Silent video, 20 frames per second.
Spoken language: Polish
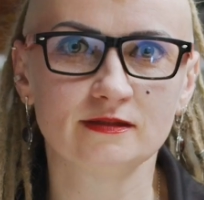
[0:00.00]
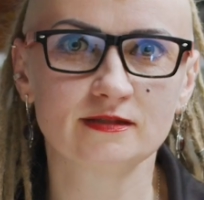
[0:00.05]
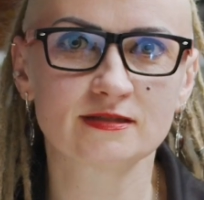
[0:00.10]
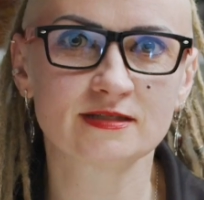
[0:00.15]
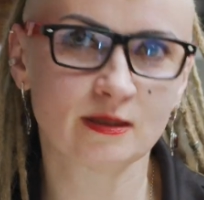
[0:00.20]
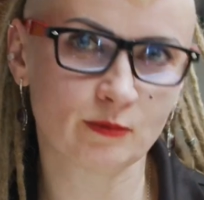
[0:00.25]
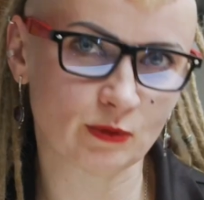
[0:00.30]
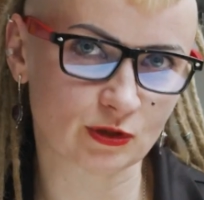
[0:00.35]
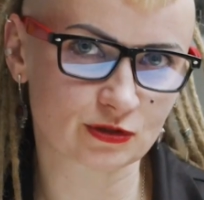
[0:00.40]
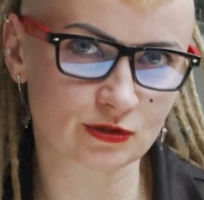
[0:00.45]

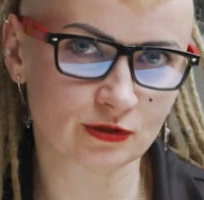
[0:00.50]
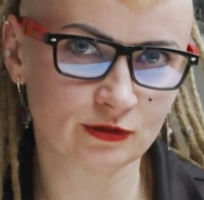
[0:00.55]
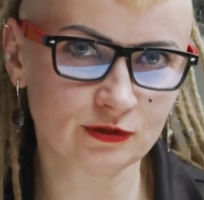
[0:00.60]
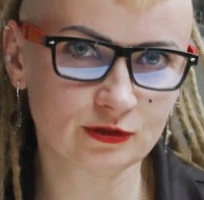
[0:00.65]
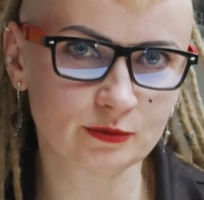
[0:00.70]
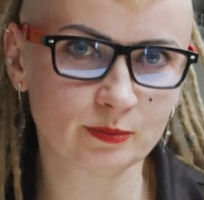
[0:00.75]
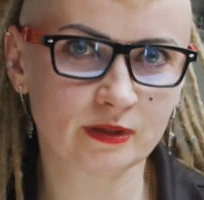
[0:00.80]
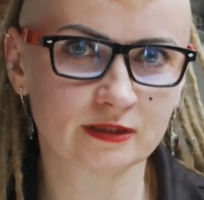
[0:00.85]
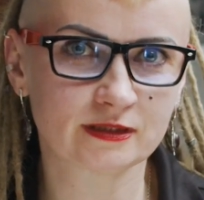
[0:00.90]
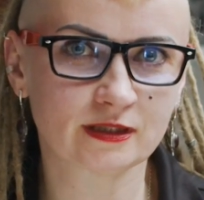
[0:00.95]

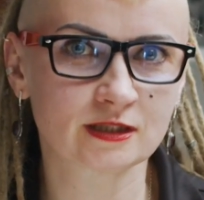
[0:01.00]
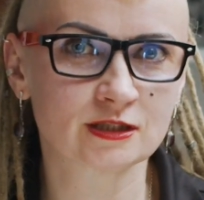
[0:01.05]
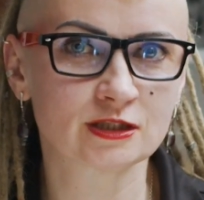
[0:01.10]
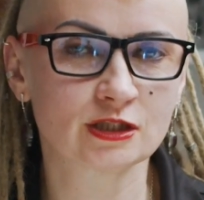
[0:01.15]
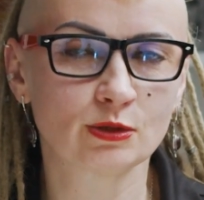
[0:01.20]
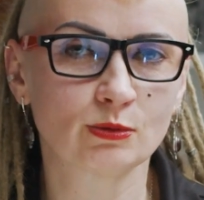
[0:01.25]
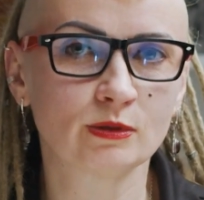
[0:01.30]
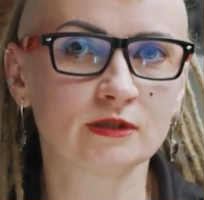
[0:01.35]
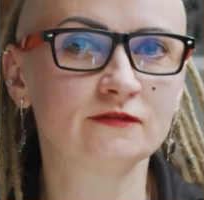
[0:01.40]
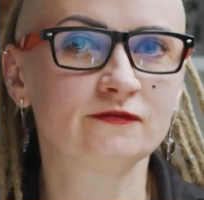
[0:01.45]
Samorząd ma
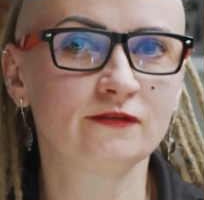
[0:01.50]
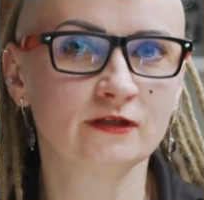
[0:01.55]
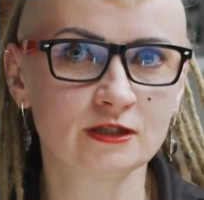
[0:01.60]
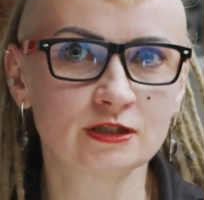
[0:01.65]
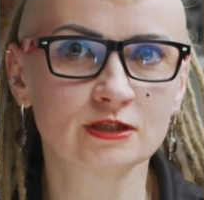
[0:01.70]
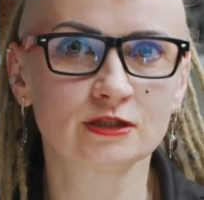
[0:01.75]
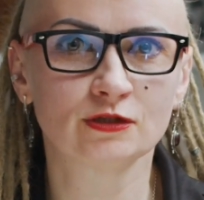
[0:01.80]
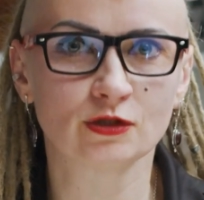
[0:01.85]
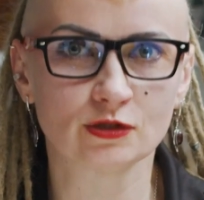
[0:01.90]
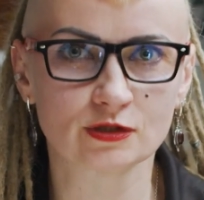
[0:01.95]
także
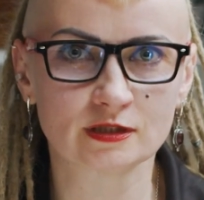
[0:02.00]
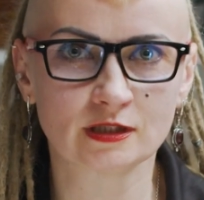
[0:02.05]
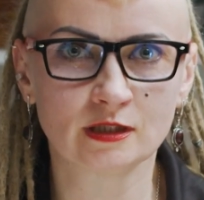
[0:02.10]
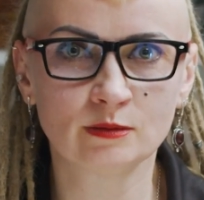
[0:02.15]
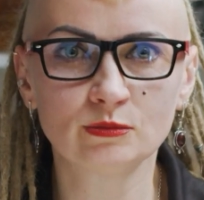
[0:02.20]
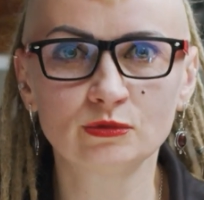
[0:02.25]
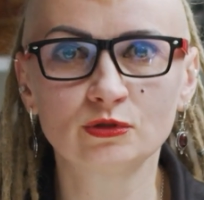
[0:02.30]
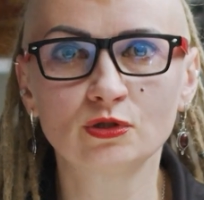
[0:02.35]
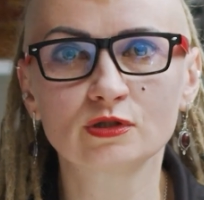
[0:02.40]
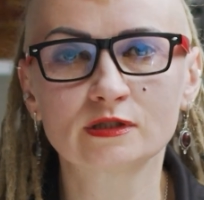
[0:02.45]
łatwiejszy
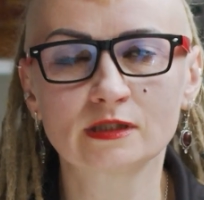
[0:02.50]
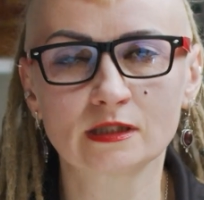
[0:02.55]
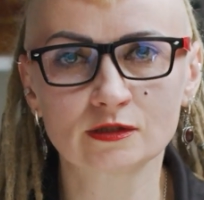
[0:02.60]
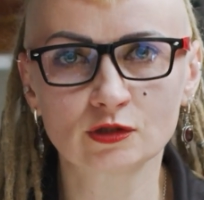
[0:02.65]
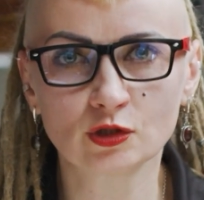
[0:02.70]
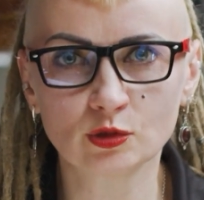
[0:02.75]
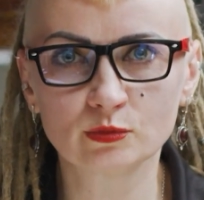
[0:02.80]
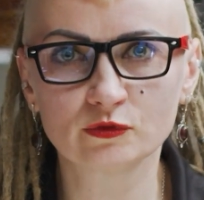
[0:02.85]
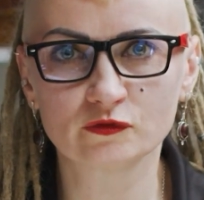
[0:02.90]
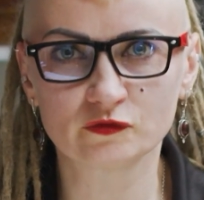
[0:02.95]
dostęp do
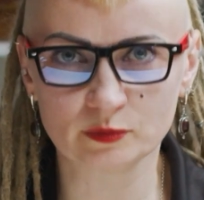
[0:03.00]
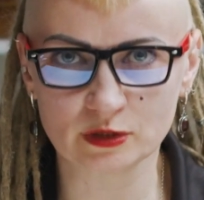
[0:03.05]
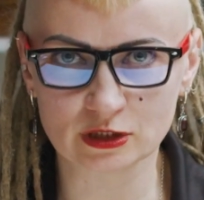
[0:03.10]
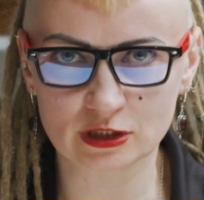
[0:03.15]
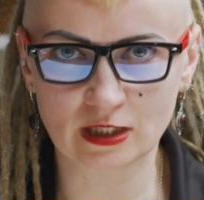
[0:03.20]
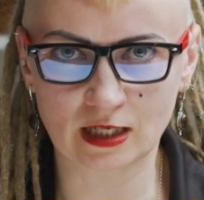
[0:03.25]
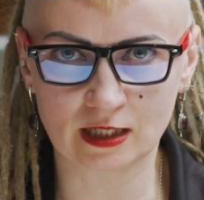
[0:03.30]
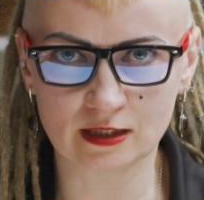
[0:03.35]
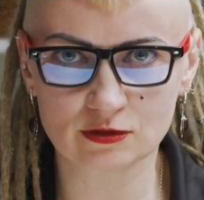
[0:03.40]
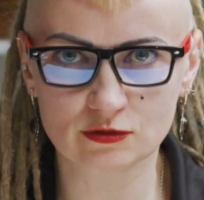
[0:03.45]
zasobów
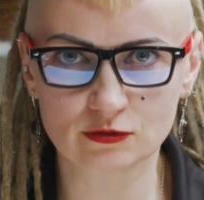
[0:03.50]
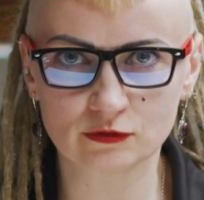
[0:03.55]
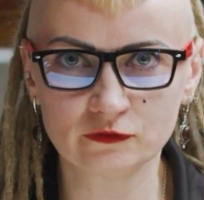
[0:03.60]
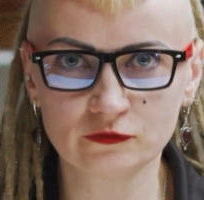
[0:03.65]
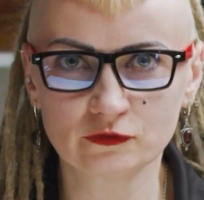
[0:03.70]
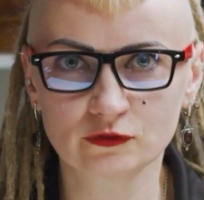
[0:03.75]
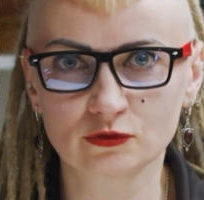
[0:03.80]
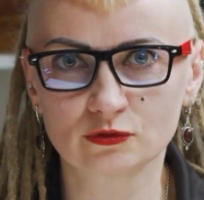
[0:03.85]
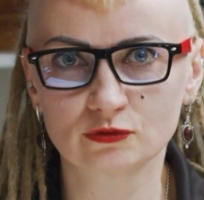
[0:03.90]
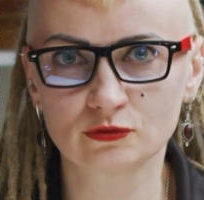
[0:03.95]

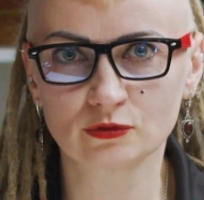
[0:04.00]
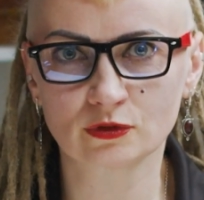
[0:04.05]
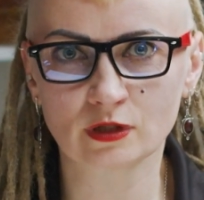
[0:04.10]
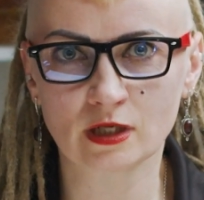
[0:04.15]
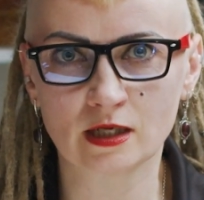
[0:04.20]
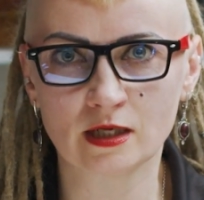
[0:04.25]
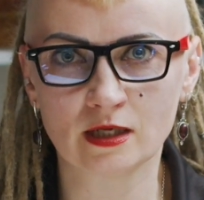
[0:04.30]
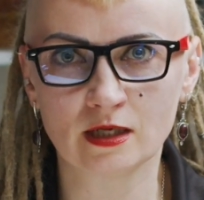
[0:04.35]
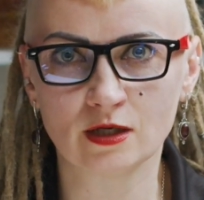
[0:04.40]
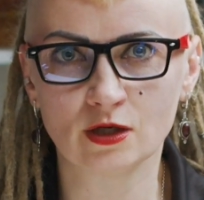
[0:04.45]
mieszkańców,
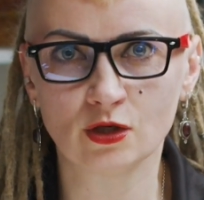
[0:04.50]
które